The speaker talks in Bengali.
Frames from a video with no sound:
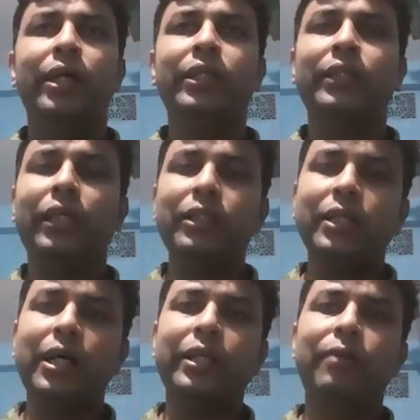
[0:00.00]
এই তাদের
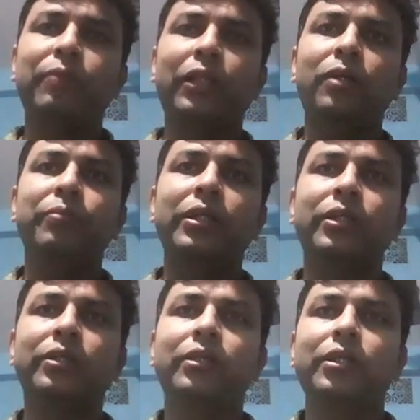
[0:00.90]
গানের মাধ্যমে
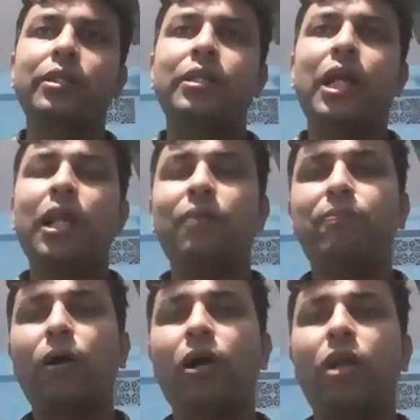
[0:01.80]
নানান
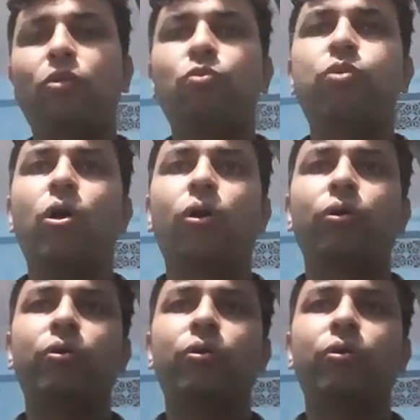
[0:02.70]
প্রকার রূপক